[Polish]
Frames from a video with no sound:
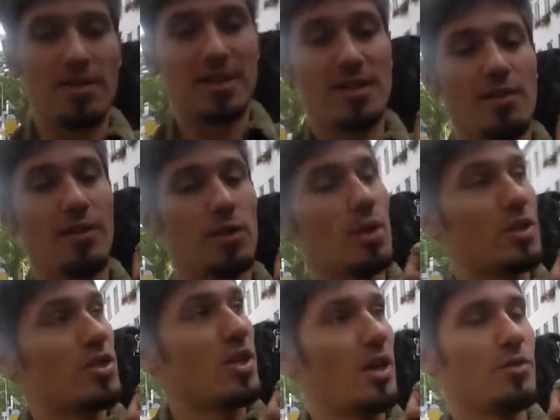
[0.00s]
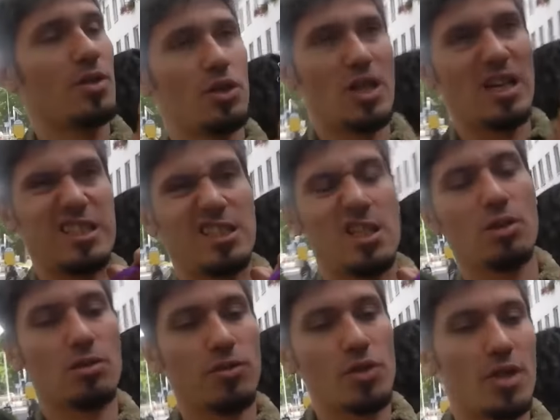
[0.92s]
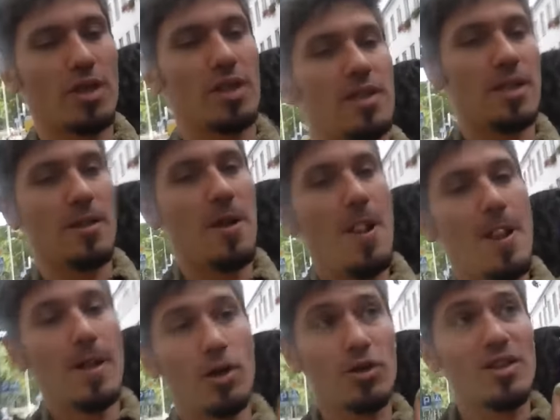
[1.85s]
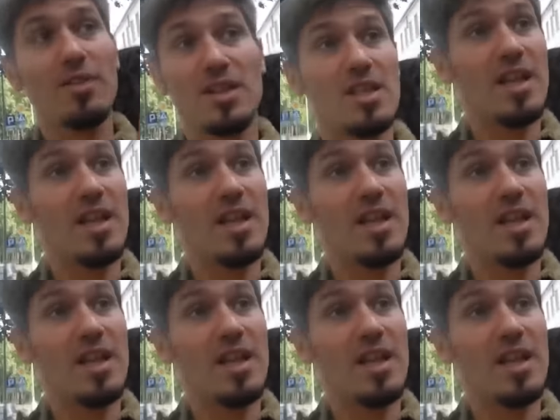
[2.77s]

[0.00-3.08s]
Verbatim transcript: w rezerwie, które czekają tylko na otworzenie i ten. Kot nawet